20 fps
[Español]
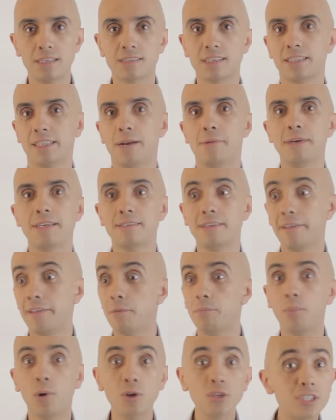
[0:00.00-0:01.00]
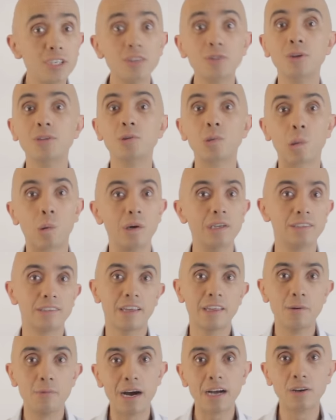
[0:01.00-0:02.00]
es a través de depósito en tu
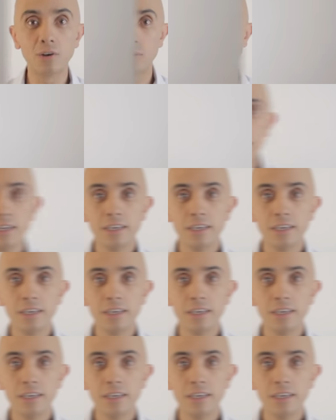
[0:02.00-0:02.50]
cuenta de banco